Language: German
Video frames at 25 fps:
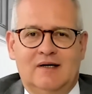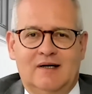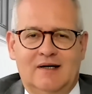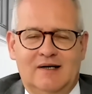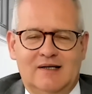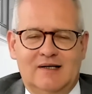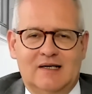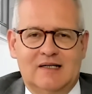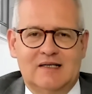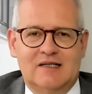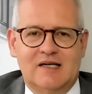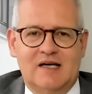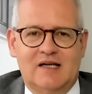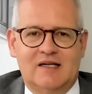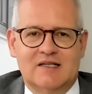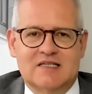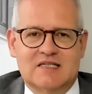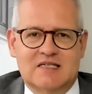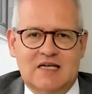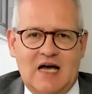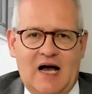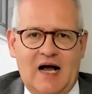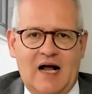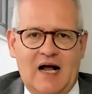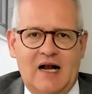äh, den
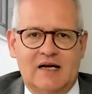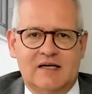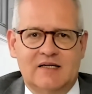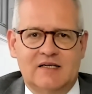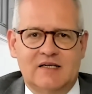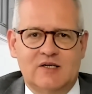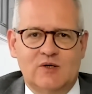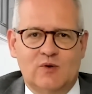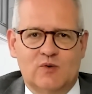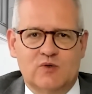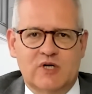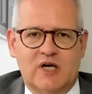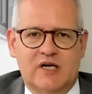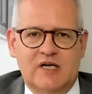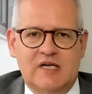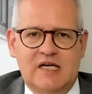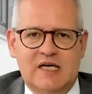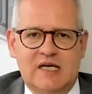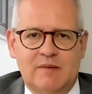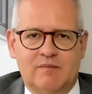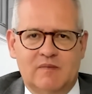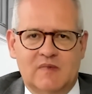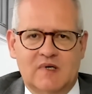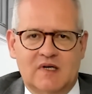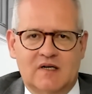Zahlen, die die
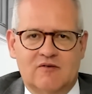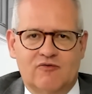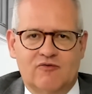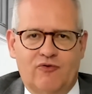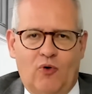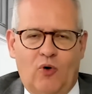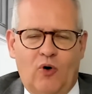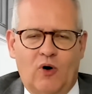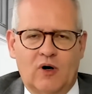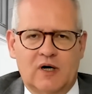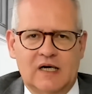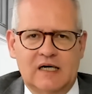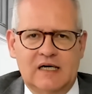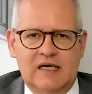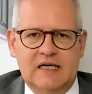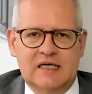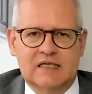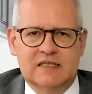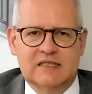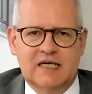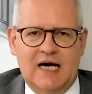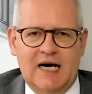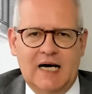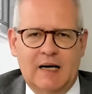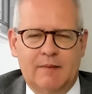Unternehmen dann
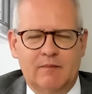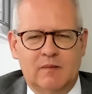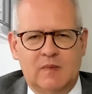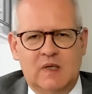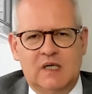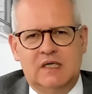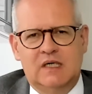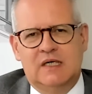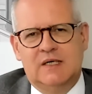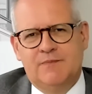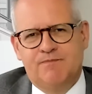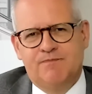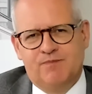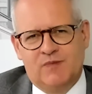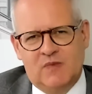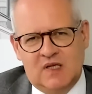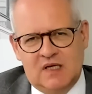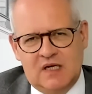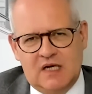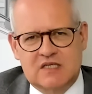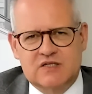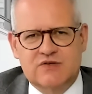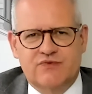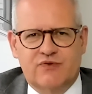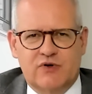vorgelegt haben.
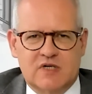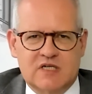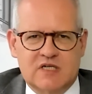Jetzt für